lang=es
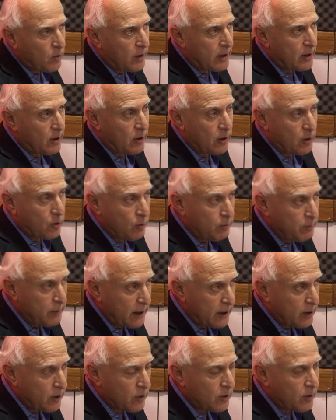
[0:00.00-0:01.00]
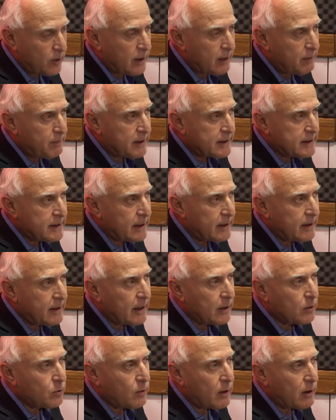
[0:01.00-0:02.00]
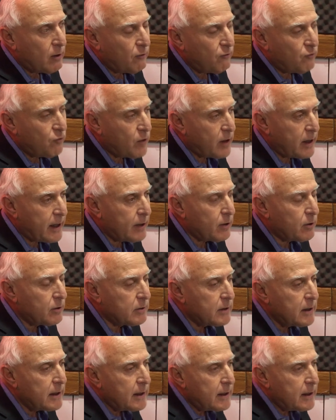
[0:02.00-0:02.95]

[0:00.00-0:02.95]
cuando les convino con el presidente actual lo fueron.